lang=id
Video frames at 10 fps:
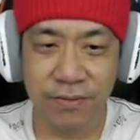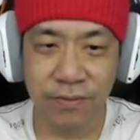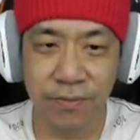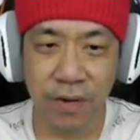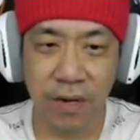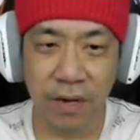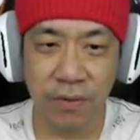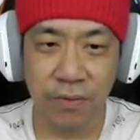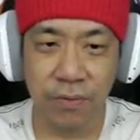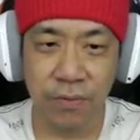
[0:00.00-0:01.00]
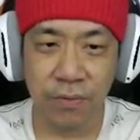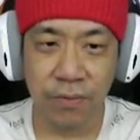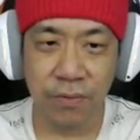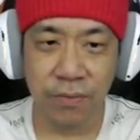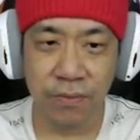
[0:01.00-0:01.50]
Wow.
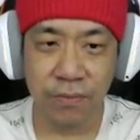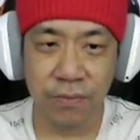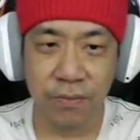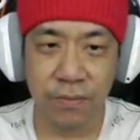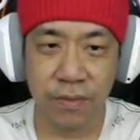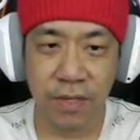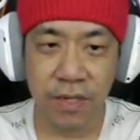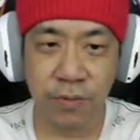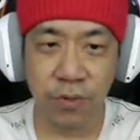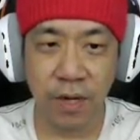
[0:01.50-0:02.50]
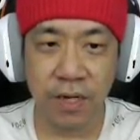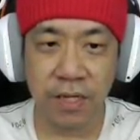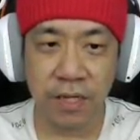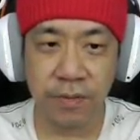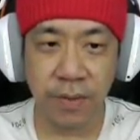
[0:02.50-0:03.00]
Ini juga
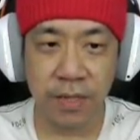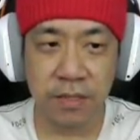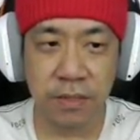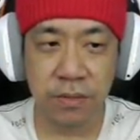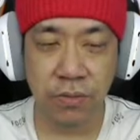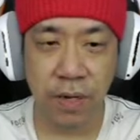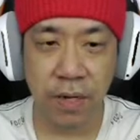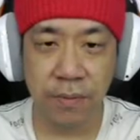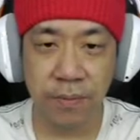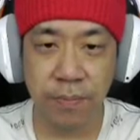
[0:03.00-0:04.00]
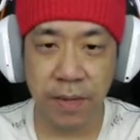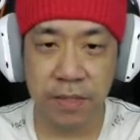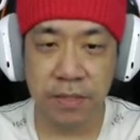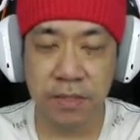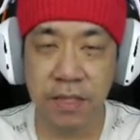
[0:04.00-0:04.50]
nih pas kedua
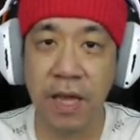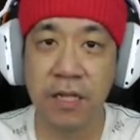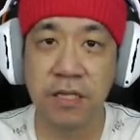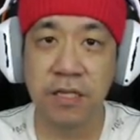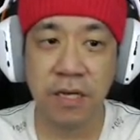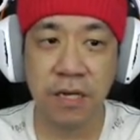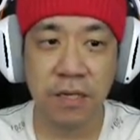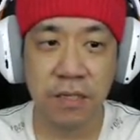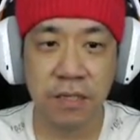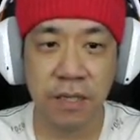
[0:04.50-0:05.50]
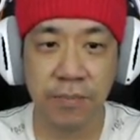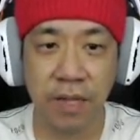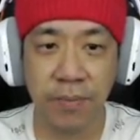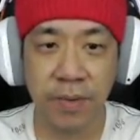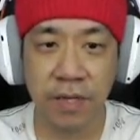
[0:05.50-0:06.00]
pas DLC ya, yang
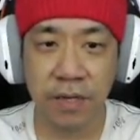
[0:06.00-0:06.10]
pertama ya.